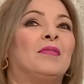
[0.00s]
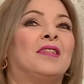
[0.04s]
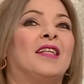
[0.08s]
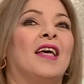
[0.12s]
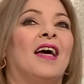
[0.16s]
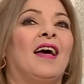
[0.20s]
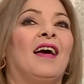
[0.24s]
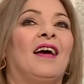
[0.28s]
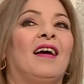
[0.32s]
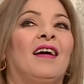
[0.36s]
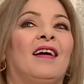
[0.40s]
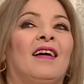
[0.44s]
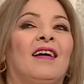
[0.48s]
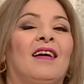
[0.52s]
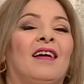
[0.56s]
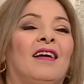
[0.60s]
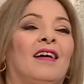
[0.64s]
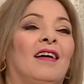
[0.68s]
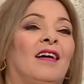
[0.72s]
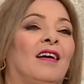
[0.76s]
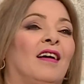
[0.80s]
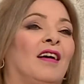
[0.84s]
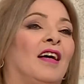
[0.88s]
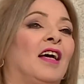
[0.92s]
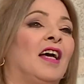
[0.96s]
تاع
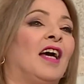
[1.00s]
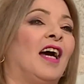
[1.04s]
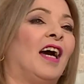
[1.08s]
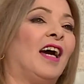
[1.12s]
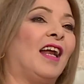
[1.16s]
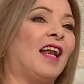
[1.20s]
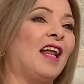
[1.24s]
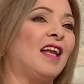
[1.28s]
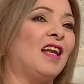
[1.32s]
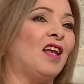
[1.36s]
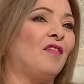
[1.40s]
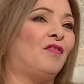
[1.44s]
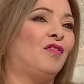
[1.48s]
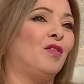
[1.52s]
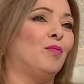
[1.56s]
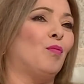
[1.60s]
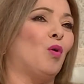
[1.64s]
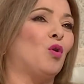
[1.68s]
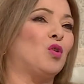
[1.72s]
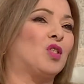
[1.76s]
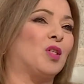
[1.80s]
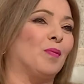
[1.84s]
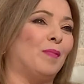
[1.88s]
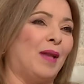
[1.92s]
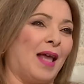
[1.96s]
آه، رانا في
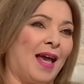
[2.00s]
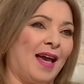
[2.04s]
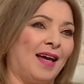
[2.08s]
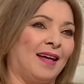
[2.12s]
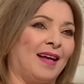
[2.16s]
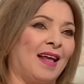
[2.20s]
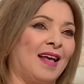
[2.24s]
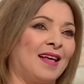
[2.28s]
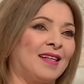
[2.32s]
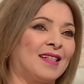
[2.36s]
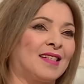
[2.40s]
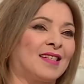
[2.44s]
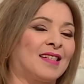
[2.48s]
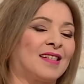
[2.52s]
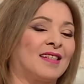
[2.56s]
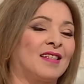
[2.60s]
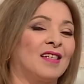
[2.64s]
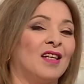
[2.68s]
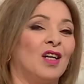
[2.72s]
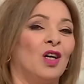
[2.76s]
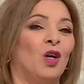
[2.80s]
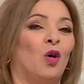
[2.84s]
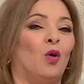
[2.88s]
موسم الاعراس